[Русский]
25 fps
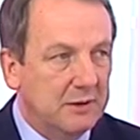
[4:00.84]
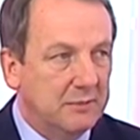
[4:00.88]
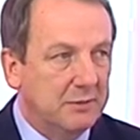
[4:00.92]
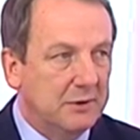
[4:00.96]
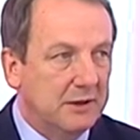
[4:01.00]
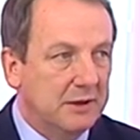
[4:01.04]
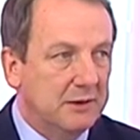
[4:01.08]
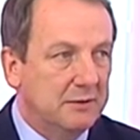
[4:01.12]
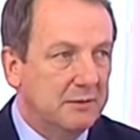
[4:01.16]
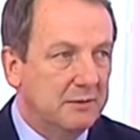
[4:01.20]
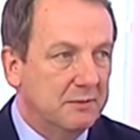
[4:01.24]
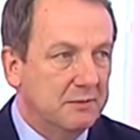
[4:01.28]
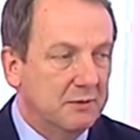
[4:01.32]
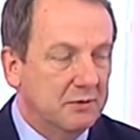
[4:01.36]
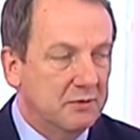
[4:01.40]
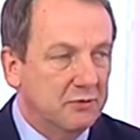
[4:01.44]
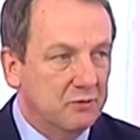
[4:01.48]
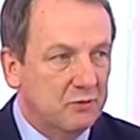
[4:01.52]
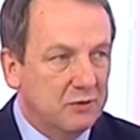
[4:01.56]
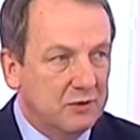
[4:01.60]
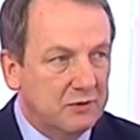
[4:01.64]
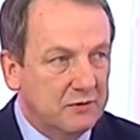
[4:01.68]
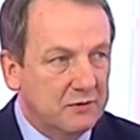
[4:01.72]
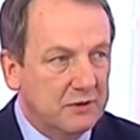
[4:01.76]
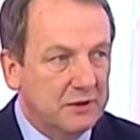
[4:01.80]
необходимыми
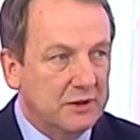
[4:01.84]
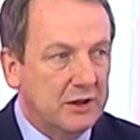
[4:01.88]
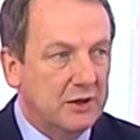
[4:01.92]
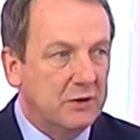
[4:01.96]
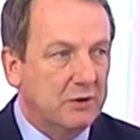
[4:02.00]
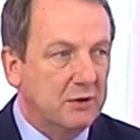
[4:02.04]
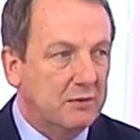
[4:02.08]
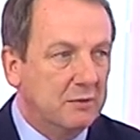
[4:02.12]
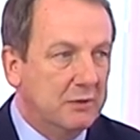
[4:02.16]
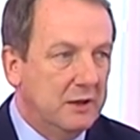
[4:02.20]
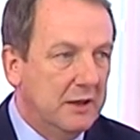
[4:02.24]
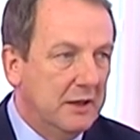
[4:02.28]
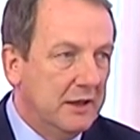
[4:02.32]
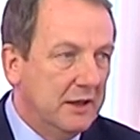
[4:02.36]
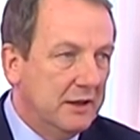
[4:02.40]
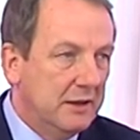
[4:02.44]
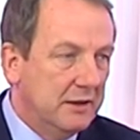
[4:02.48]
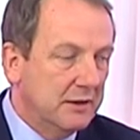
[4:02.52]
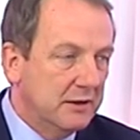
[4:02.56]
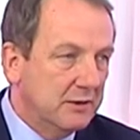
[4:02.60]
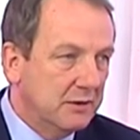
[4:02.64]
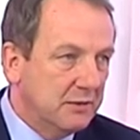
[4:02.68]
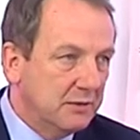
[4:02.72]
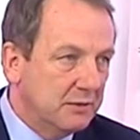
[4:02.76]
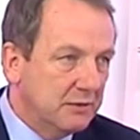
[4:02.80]
ну, инвентарем,
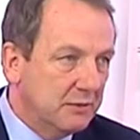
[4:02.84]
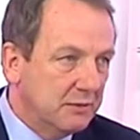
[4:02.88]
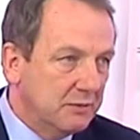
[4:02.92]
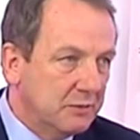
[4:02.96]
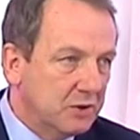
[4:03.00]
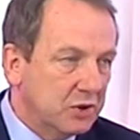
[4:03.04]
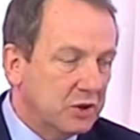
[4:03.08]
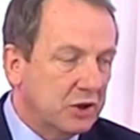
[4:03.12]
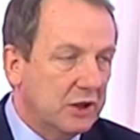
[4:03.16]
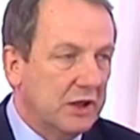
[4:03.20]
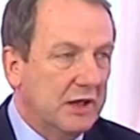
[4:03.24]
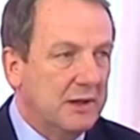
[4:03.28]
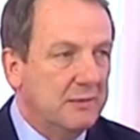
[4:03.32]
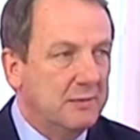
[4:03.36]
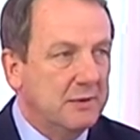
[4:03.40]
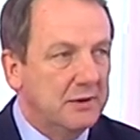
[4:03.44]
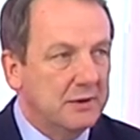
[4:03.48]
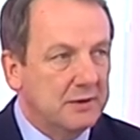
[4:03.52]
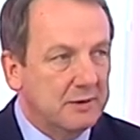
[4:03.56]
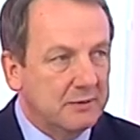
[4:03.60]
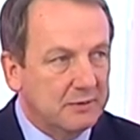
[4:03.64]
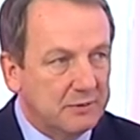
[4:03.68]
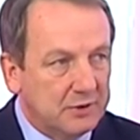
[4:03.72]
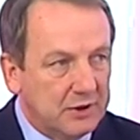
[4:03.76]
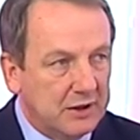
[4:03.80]
э,
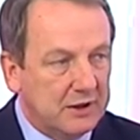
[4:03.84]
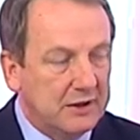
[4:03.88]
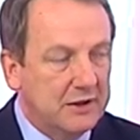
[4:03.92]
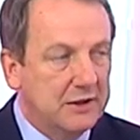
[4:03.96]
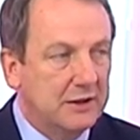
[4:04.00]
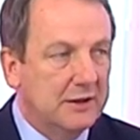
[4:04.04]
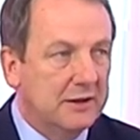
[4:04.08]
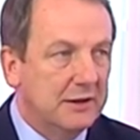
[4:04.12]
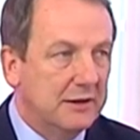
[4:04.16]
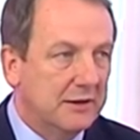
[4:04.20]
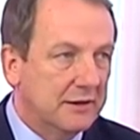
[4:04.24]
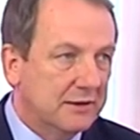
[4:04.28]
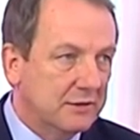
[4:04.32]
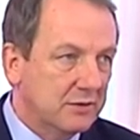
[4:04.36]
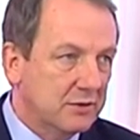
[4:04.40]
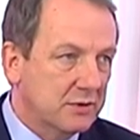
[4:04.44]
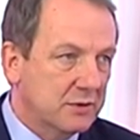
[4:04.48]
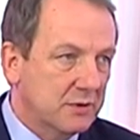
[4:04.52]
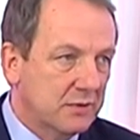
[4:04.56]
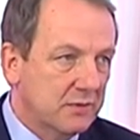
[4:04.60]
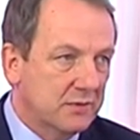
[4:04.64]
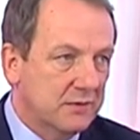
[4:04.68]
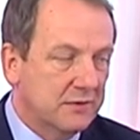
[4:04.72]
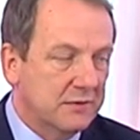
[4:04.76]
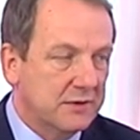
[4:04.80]
мешками, там, тех техника для того,
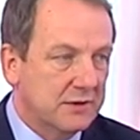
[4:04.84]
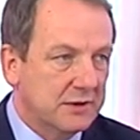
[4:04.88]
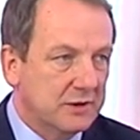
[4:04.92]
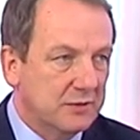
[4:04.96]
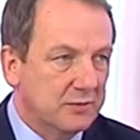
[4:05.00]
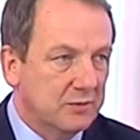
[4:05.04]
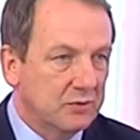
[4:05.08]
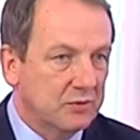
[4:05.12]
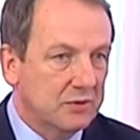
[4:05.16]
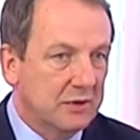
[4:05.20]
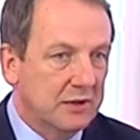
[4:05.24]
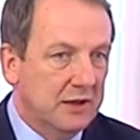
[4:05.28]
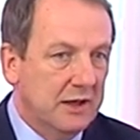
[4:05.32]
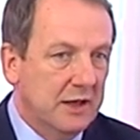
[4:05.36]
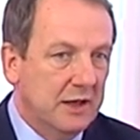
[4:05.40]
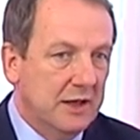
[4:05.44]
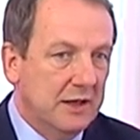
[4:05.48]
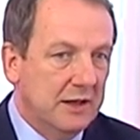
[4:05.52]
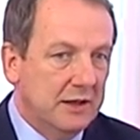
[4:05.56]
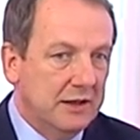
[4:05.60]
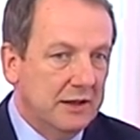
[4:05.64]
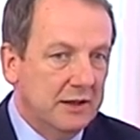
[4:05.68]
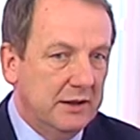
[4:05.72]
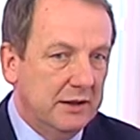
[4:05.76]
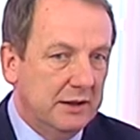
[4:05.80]
чтобы вывести мусор.
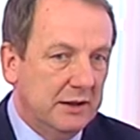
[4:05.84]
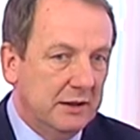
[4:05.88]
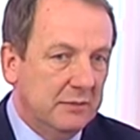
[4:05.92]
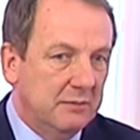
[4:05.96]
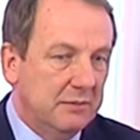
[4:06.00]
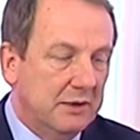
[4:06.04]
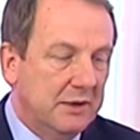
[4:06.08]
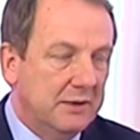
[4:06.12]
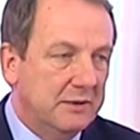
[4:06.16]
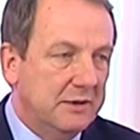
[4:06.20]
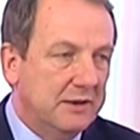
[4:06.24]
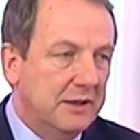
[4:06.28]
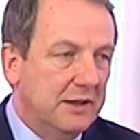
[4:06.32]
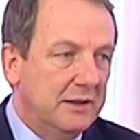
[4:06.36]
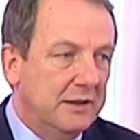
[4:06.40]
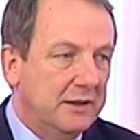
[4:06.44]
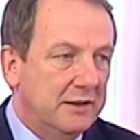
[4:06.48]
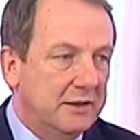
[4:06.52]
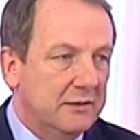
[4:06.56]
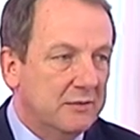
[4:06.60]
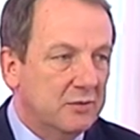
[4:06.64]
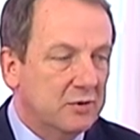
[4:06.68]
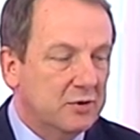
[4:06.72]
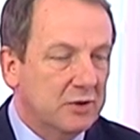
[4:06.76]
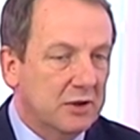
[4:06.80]
И как бы
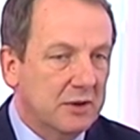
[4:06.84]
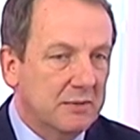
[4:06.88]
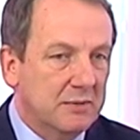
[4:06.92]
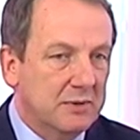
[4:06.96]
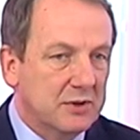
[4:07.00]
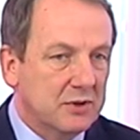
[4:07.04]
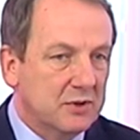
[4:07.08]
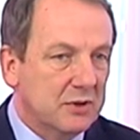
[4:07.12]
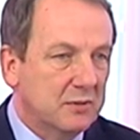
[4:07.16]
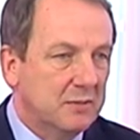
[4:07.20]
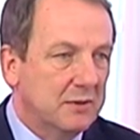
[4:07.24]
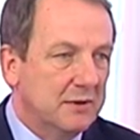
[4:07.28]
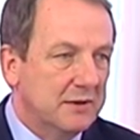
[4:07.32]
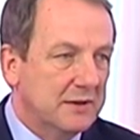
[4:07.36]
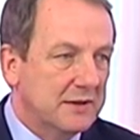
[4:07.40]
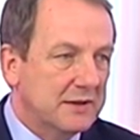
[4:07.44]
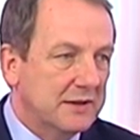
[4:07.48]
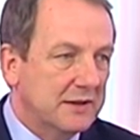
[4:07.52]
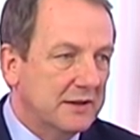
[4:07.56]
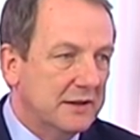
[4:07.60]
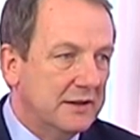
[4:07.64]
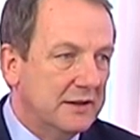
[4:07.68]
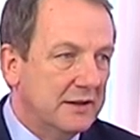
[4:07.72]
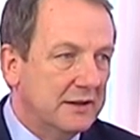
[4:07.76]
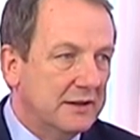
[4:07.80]
отдельно, немножко обособленно
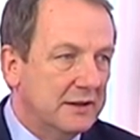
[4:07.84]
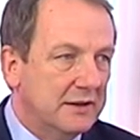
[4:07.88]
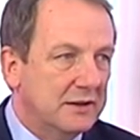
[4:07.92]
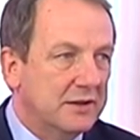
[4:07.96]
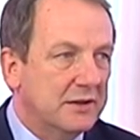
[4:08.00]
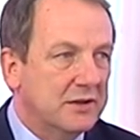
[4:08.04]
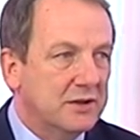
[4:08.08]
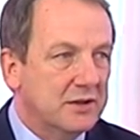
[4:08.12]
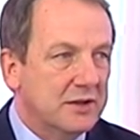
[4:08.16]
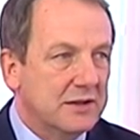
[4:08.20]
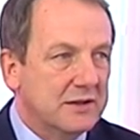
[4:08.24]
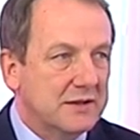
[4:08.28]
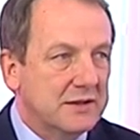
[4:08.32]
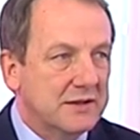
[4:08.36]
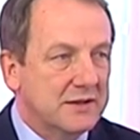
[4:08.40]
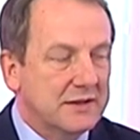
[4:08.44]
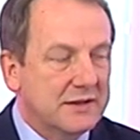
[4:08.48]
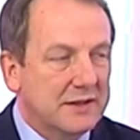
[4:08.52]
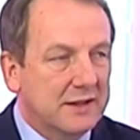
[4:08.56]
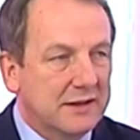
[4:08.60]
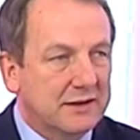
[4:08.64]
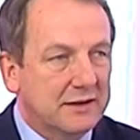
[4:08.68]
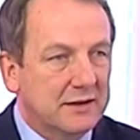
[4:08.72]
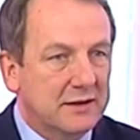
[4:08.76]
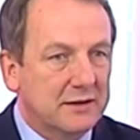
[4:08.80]
стоят этот частный
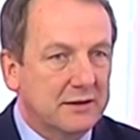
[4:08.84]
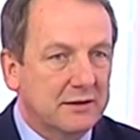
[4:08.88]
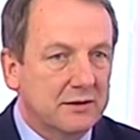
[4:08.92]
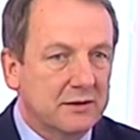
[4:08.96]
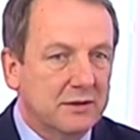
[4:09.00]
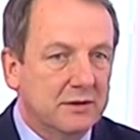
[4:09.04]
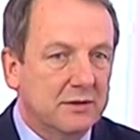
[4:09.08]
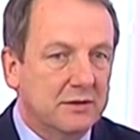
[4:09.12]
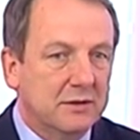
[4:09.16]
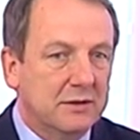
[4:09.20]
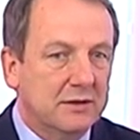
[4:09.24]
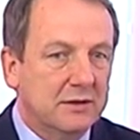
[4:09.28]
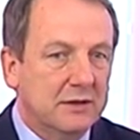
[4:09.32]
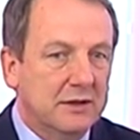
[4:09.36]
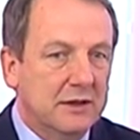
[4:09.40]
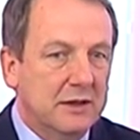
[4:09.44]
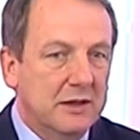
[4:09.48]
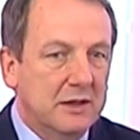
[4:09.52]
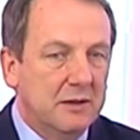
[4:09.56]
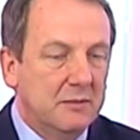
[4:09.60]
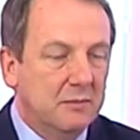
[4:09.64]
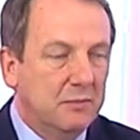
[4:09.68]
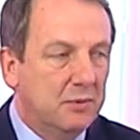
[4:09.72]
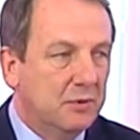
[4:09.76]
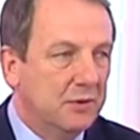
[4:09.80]
сектор э,
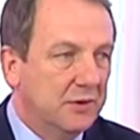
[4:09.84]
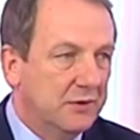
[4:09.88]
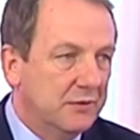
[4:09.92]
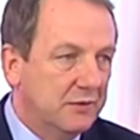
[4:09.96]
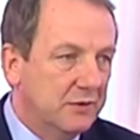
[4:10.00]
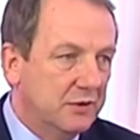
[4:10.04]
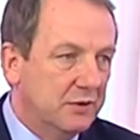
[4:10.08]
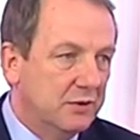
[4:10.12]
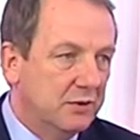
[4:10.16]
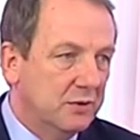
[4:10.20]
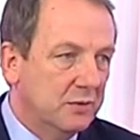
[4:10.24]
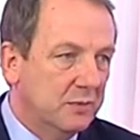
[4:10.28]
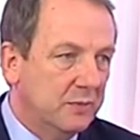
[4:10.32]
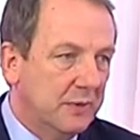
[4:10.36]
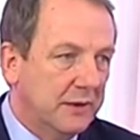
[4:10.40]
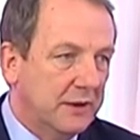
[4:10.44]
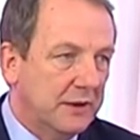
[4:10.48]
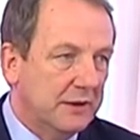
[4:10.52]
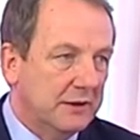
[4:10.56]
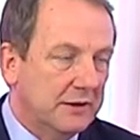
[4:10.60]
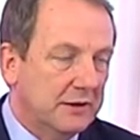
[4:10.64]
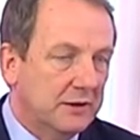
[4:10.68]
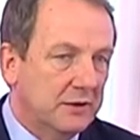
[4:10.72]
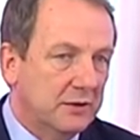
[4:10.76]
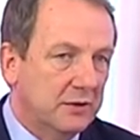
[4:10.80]
по наведению
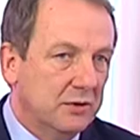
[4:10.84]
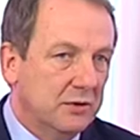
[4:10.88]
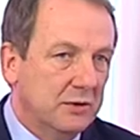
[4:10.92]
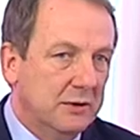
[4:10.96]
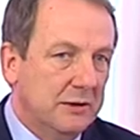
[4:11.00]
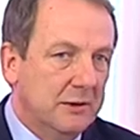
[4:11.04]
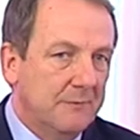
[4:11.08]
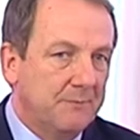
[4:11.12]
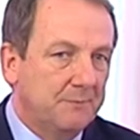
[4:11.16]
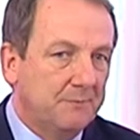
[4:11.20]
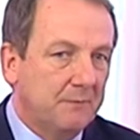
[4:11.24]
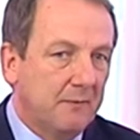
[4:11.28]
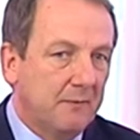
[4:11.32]
порядка. Но